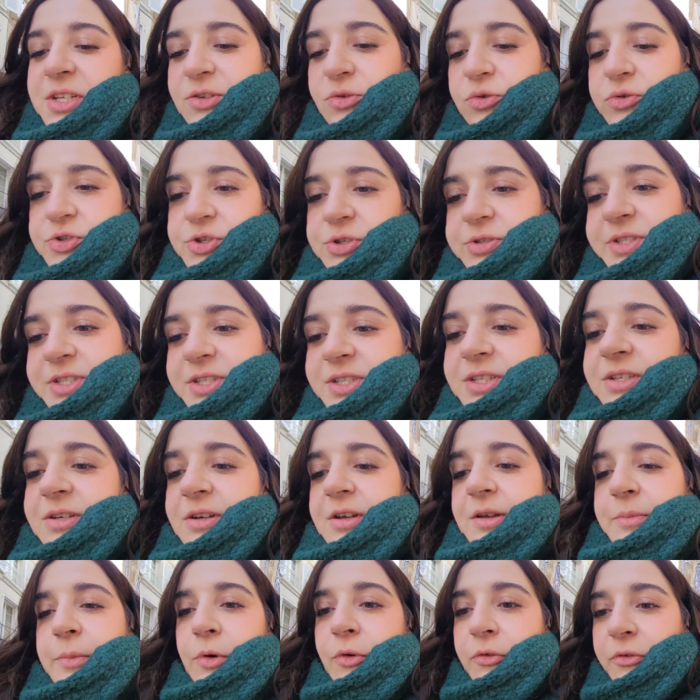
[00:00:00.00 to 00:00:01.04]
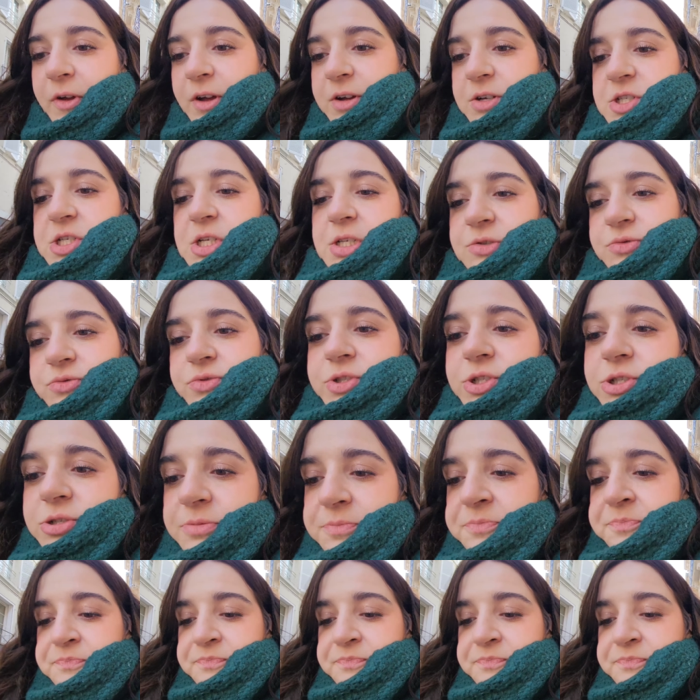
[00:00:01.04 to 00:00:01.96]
trop gentille, elle m'a offert un gel douche.